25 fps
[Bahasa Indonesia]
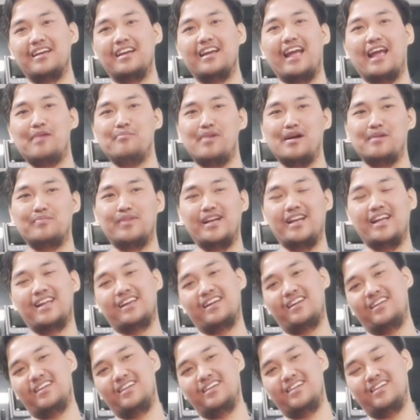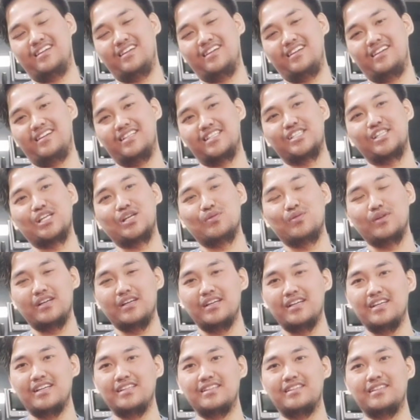emang benar uh,
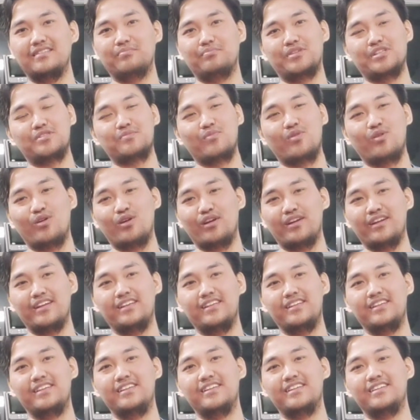steward, miss boy